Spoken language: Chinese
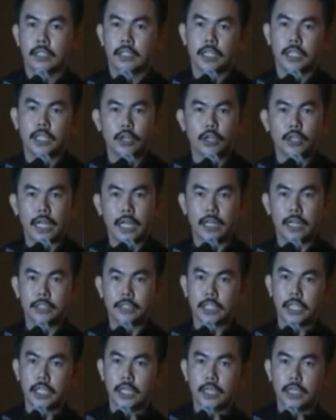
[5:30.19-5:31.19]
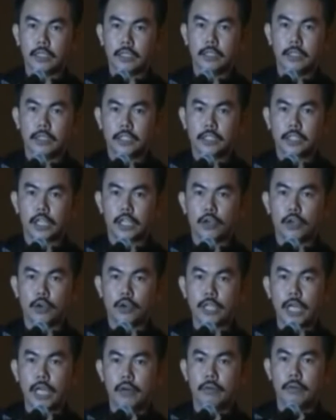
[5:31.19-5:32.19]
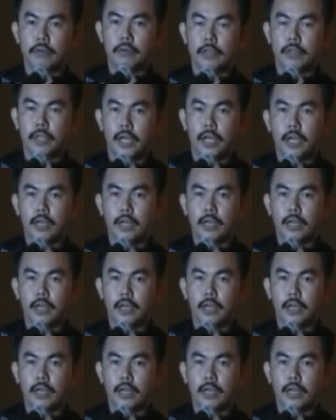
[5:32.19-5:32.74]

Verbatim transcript: 能够拿到这个这个荣耀啊！